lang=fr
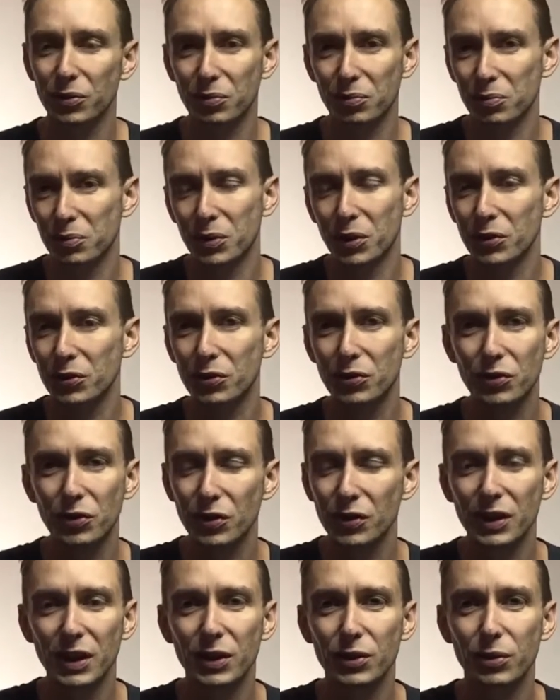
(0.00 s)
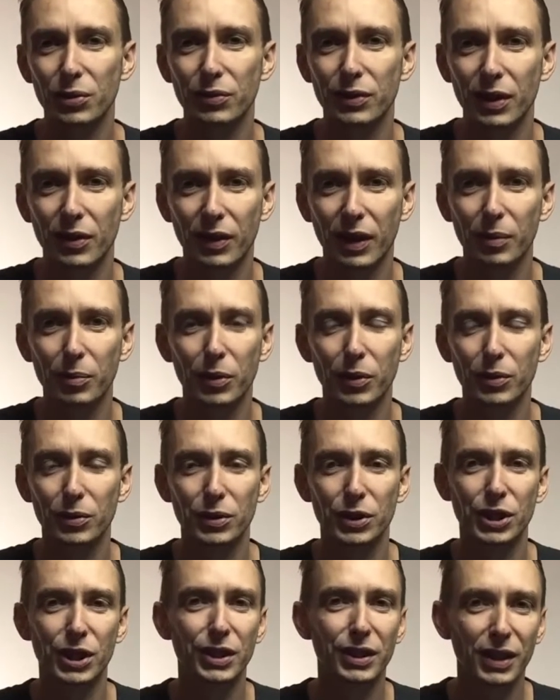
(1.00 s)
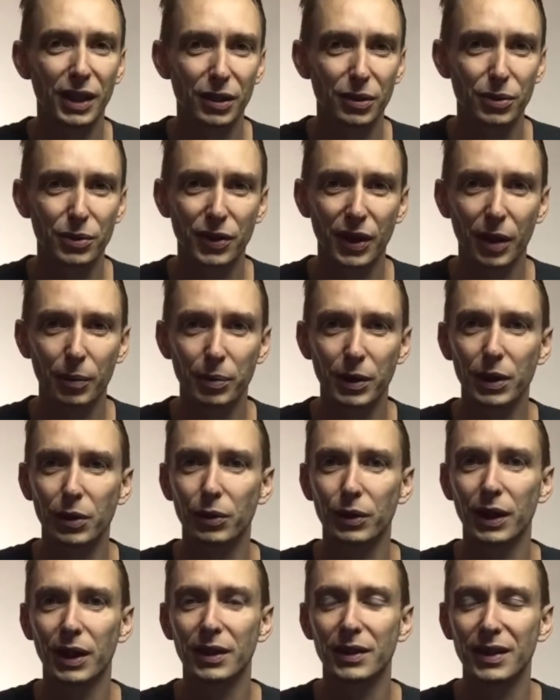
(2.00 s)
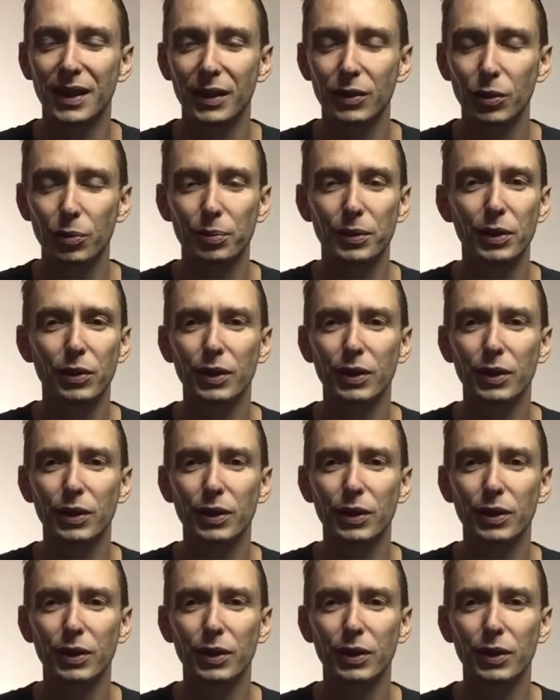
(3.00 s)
dans ce sens-là, je trouve ça vraiment génial de se rappeler qu'on a été adopté,